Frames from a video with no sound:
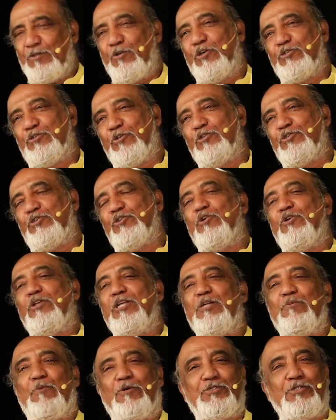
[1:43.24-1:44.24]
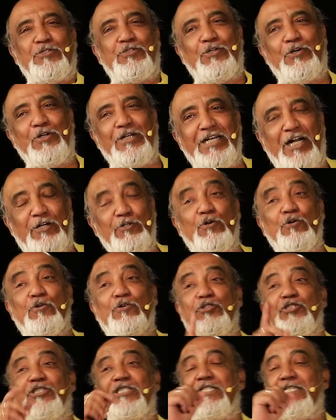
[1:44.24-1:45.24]
গত চল্লিশ বছর ধরে নাটক
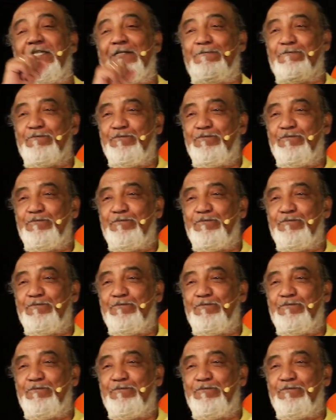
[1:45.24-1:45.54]
করছি